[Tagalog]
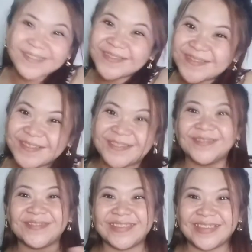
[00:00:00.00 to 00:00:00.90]
two,
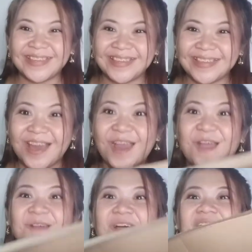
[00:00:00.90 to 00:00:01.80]
three,
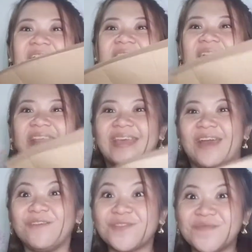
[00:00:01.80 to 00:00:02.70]
go!
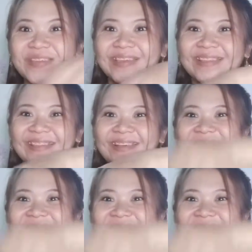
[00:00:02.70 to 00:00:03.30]
Ay, kumikinta.